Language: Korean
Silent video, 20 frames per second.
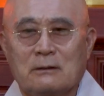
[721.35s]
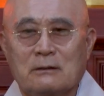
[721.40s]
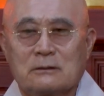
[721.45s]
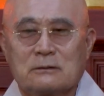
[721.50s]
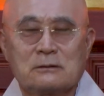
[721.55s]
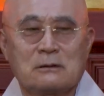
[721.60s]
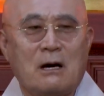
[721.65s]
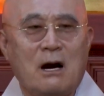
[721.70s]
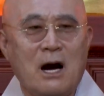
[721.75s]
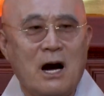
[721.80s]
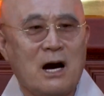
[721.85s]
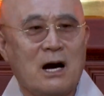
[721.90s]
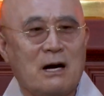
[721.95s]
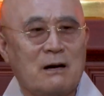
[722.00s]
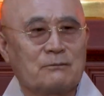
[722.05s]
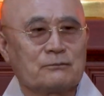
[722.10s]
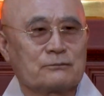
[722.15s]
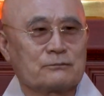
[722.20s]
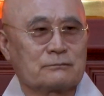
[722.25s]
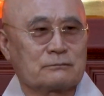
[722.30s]
그
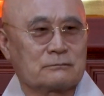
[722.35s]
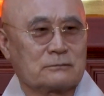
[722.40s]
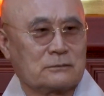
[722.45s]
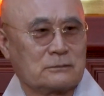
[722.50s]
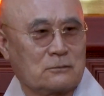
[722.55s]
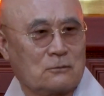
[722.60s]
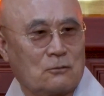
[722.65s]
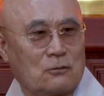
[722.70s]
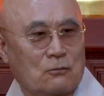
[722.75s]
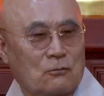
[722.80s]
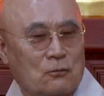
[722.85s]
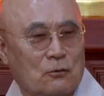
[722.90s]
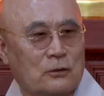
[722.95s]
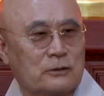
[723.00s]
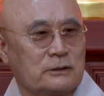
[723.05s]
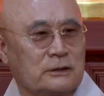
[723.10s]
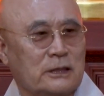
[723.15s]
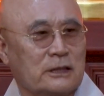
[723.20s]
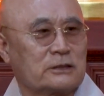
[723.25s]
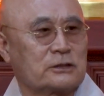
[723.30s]
항암
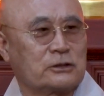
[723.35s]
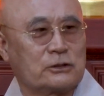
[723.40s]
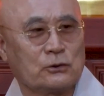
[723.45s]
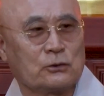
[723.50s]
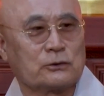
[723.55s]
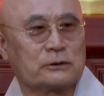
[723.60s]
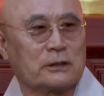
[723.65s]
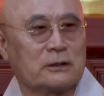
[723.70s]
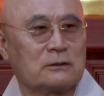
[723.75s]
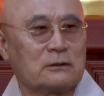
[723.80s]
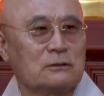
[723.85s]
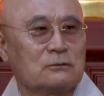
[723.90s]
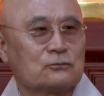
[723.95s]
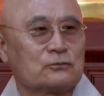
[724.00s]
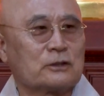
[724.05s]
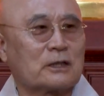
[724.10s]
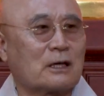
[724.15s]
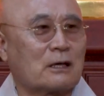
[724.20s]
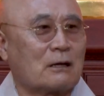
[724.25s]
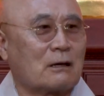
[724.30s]
원인의 치료제를
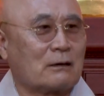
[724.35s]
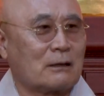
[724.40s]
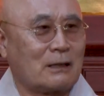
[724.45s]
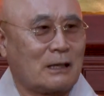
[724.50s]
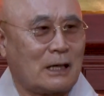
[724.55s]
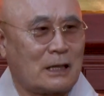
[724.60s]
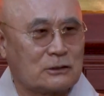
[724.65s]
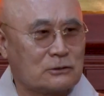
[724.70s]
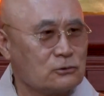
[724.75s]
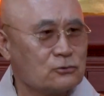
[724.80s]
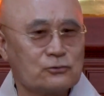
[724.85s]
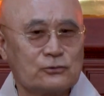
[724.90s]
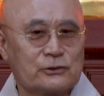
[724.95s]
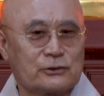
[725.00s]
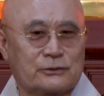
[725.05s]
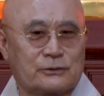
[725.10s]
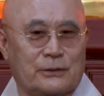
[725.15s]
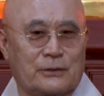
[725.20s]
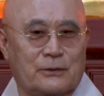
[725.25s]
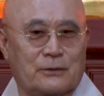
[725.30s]
우리가 가질 수
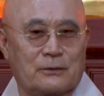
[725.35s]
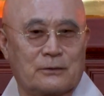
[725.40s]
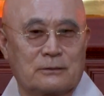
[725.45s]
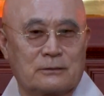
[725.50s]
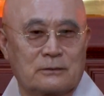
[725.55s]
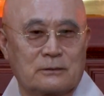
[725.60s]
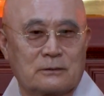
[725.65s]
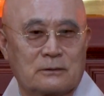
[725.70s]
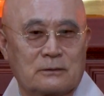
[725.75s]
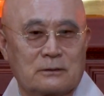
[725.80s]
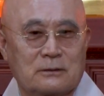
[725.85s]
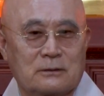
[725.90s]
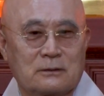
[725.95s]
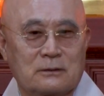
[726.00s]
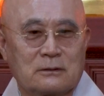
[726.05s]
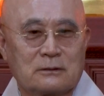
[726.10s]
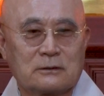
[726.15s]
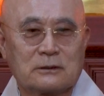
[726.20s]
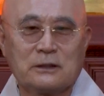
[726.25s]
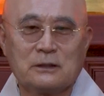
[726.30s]
있어요.
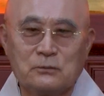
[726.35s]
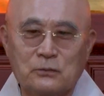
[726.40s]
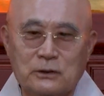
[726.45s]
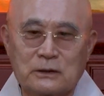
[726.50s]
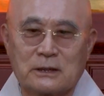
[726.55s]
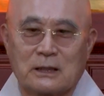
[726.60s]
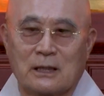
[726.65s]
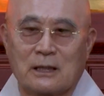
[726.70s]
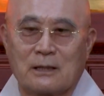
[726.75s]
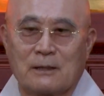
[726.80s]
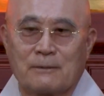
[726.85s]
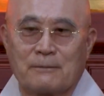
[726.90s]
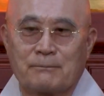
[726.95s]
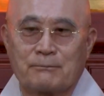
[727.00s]
그게 뭐냐?